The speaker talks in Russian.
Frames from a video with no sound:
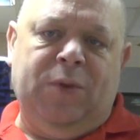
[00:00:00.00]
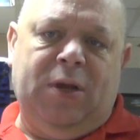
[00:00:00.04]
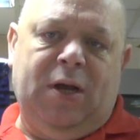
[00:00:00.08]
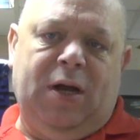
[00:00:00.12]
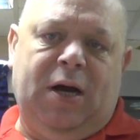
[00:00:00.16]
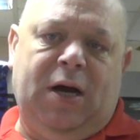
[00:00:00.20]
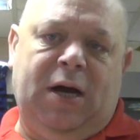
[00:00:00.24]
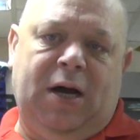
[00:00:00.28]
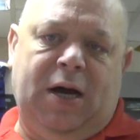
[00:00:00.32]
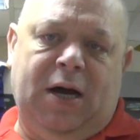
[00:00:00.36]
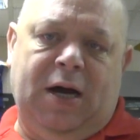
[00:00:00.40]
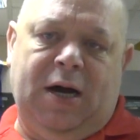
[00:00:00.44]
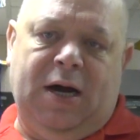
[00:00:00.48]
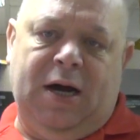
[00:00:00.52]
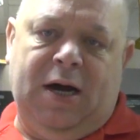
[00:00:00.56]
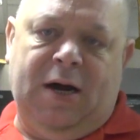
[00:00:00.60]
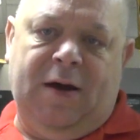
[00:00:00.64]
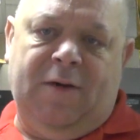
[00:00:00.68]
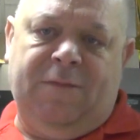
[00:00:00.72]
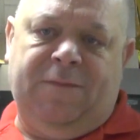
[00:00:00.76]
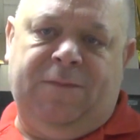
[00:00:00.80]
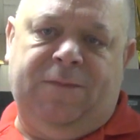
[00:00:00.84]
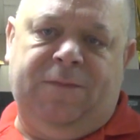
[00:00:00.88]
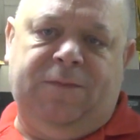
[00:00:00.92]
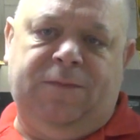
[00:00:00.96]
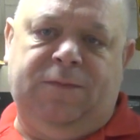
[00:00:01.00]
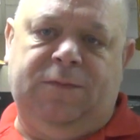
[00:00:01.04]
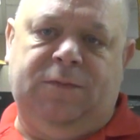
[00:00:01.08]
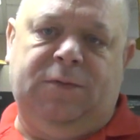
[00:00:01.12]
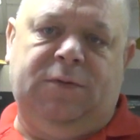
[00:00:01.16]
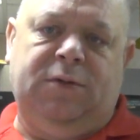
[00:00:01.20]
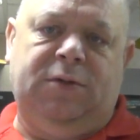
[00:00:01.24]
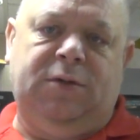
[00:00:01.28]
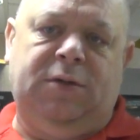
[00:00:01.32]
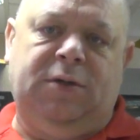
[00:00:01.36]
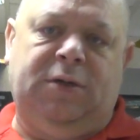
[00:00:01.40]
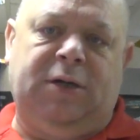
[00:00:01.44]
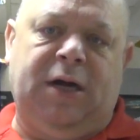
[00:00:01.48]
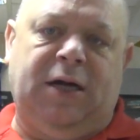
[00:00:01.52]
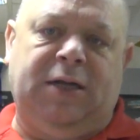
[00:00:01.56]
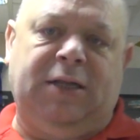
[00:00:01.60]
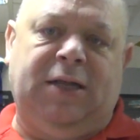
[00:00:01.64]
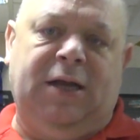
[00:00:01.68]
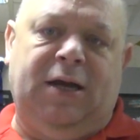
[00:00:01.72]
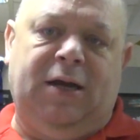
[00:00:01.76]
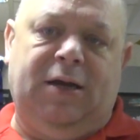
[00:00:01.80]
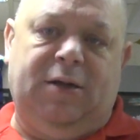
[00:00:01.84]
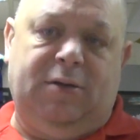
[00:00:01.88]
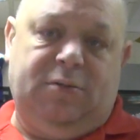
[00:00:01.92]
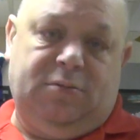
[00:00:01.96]
а, э,
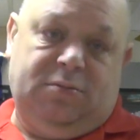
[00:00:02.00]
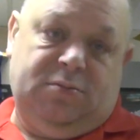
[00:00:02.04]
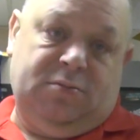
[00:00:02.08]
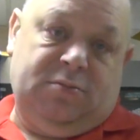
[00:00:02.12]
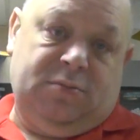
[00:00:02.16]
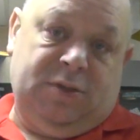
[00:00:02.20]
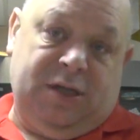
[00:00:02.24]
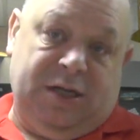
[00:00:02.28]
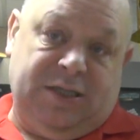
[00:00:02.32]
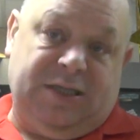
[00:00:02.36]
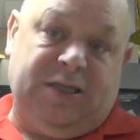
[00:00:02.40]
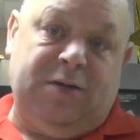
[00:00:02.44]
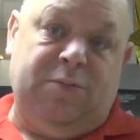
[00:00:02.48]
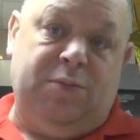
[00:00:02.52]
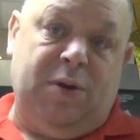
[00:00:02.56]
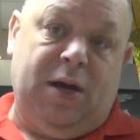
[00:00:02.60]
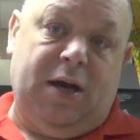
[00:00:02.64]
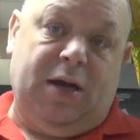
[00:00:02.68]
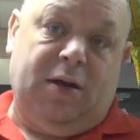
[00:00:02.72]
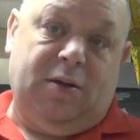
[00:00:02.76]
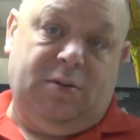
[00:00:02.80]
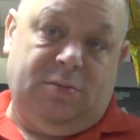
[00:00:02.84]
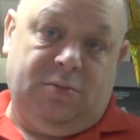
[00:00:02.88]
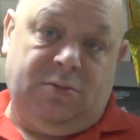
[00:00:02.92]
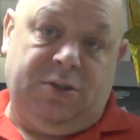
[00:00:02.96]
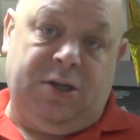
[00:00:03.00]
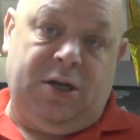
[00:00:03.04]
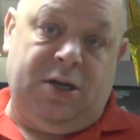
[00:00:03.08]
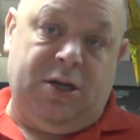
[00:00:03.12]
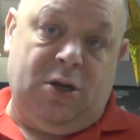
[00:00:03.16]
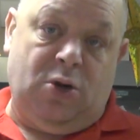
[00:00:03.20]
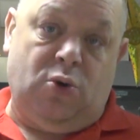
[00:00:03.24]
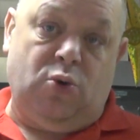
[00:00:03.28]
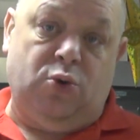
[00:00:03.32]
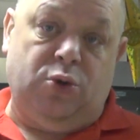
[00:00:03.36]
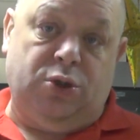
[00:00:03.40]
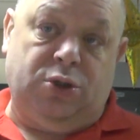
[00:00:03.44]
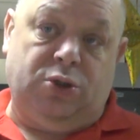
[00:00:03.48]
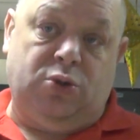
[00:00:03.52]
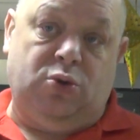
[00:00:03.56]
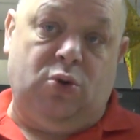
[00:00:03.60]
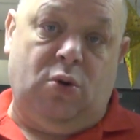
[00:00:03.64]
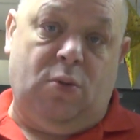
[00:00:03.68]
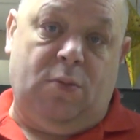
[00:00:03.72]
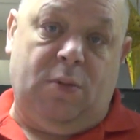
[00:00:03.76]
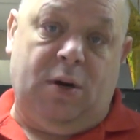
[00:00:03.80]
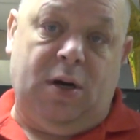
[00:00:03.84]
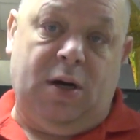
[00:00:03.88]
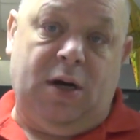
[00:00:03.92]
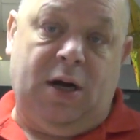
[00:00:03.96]
когда для себя тренируясь
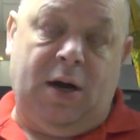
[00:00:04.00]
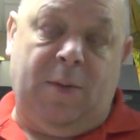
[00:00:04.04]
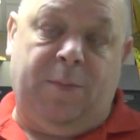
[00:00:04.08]
дома,